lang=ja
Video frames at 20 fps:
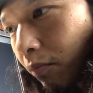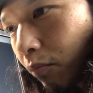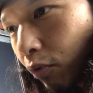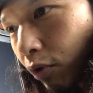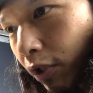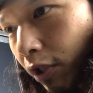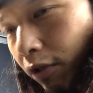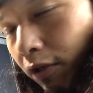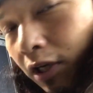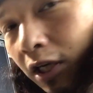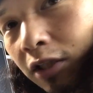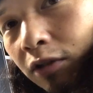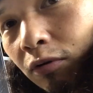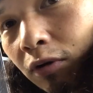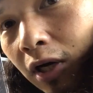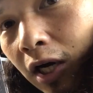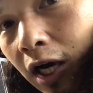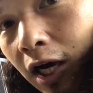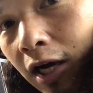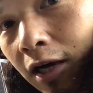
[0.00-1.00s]
モデル A
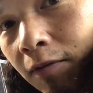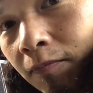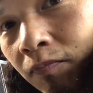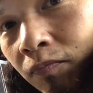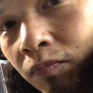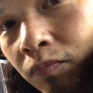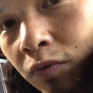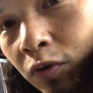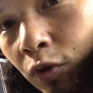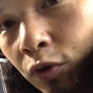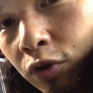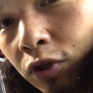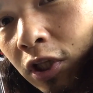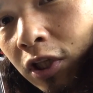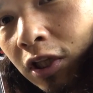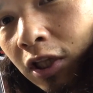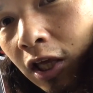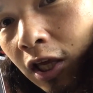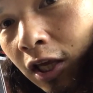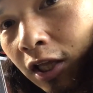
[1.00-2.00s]
とか乗っ
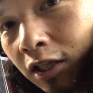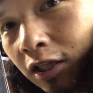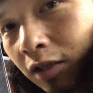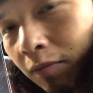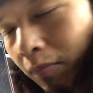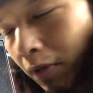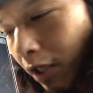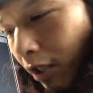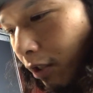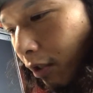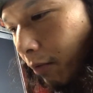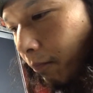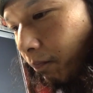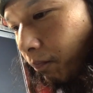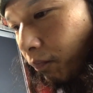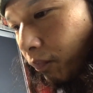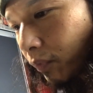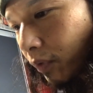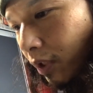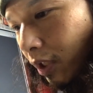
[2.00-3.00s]
てて、でま
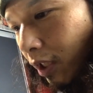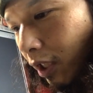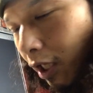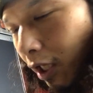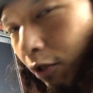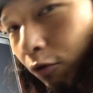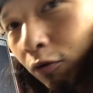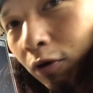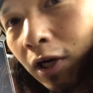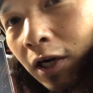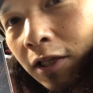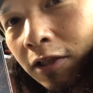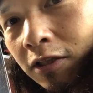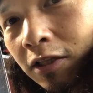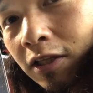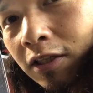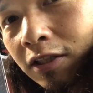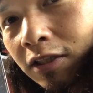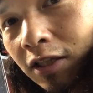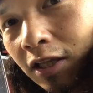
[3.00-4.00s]
あ憧れ
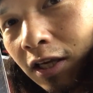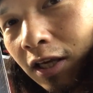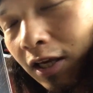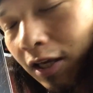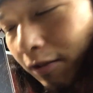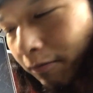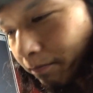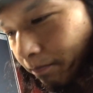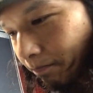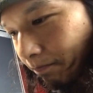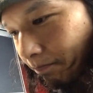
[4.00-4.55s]
ていて